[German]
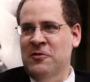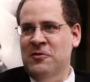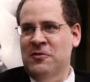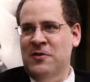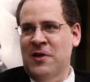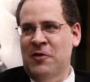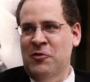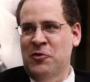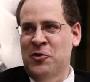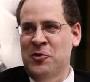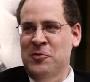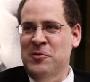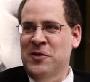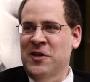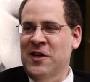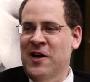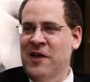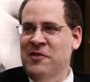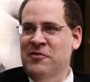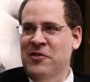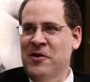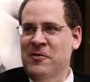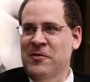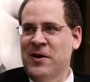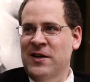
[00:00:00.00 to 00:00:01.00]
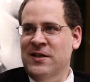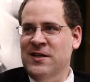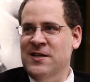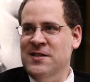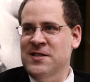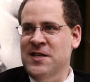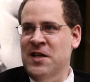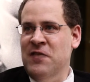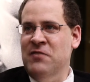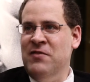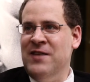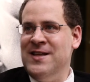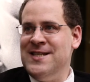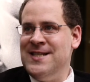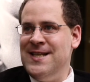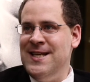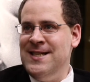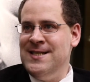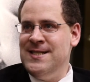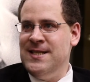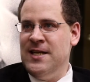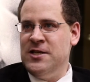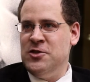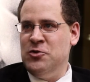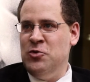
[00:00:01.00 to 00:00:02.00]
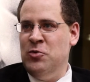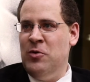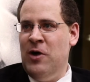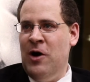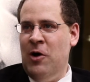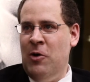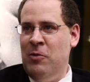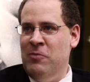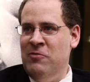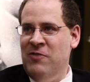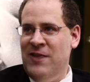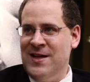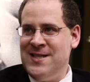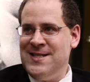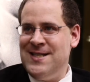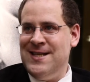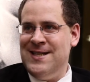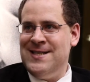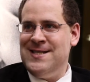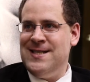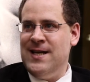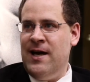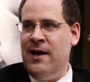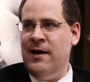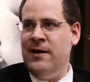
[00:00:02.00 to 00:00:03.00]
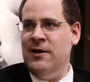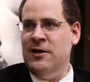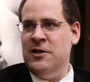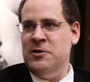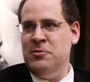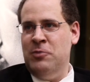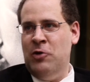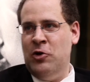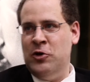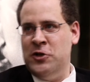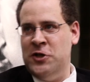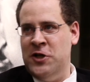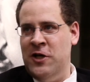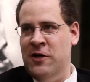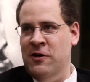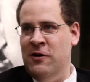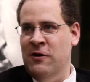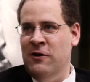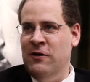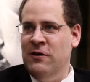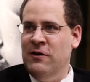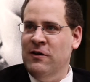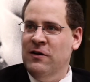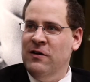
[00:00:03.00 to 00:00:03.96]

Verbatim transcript: äh, da würde mich einfach mal interessieren, was ist das überhaupt? Was ist eigentlich Blockchain?